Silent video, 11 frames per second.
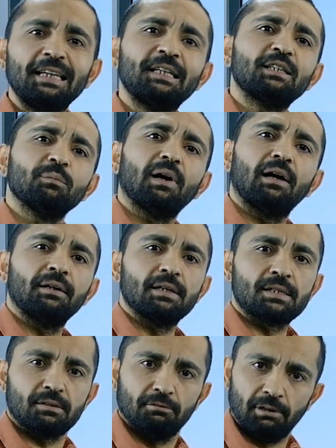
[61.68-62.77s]

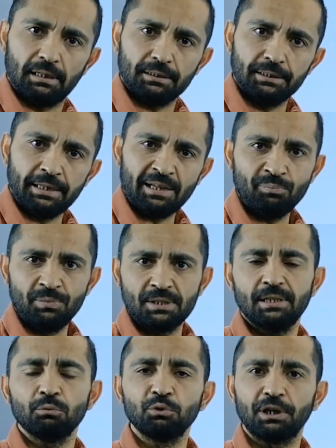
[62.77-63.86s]
ihtimaliniz var diye
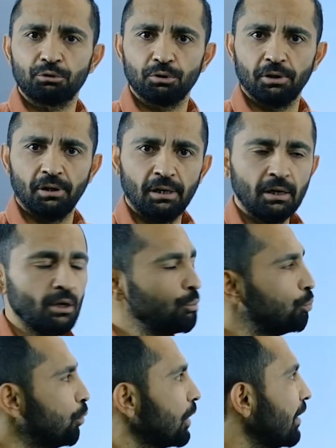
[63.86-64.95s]
bizi de uyarıyor.
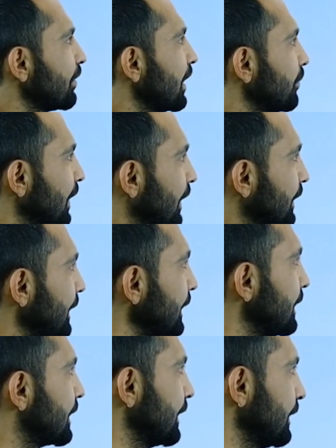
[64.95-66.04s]
Bu kavramlardan
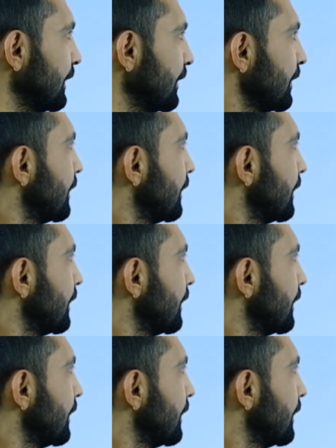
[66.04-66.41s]
ilki